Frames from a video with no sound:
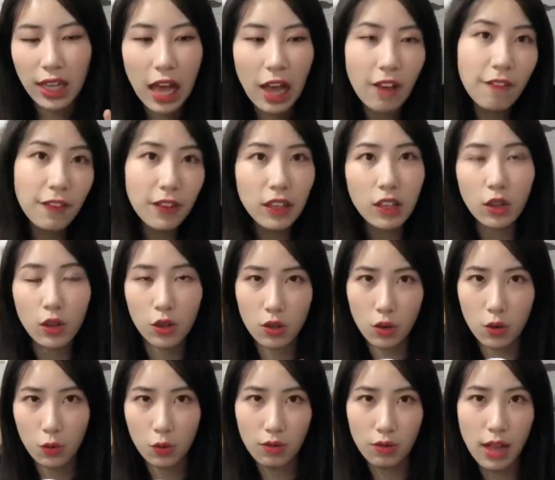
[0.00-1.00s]
咖啡的
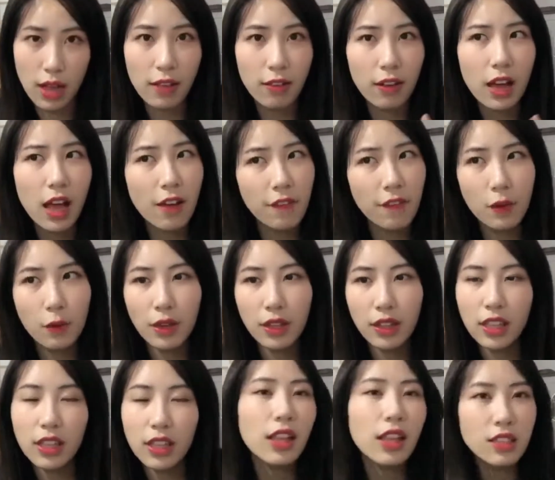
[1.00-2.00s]
口感，咖啡
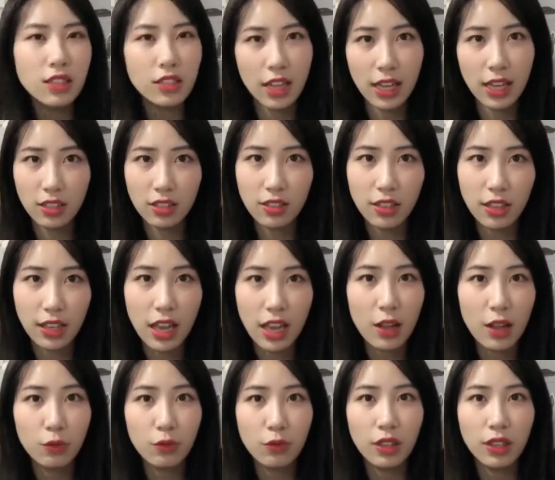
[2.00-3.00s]
味的，但是它也是零
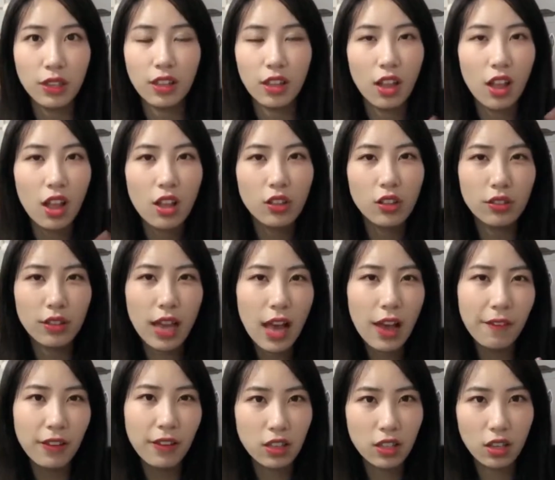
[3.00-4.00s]
卡路里的，就是
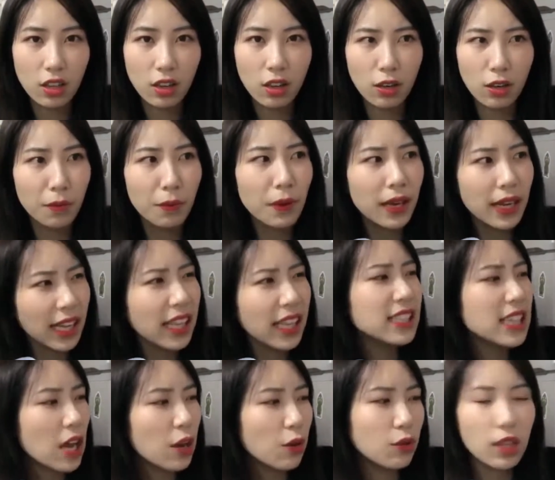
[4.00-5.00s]
咖啡和黑
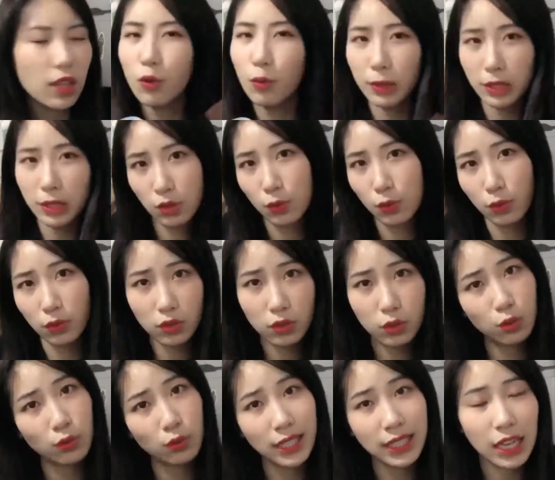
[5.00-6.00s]
加仑，但我没吃过
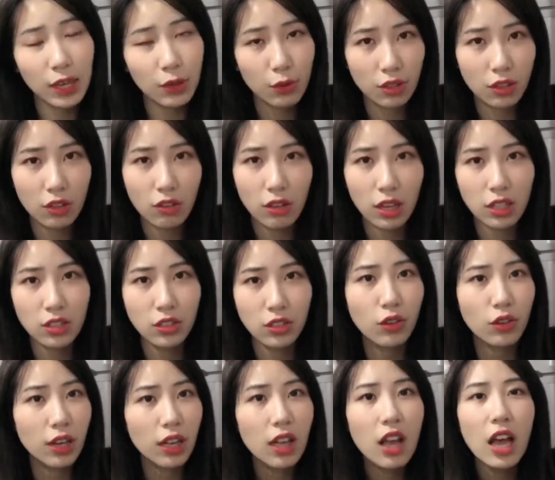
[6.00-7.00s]
出黑加仑的口感，只
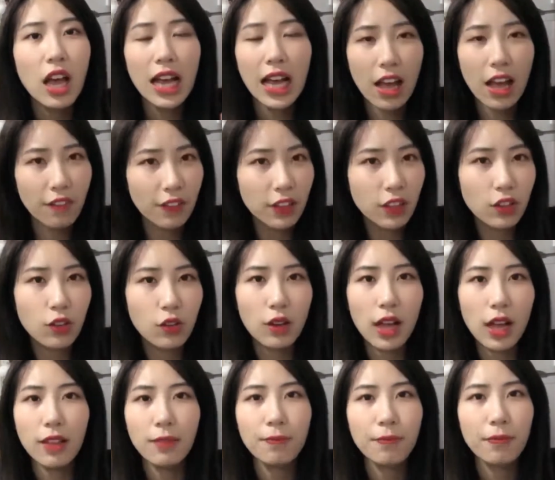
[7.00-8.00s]
有咖啡的口
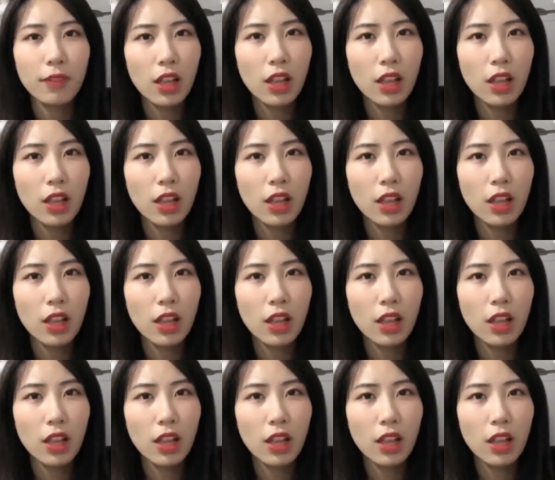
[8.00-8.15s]
感，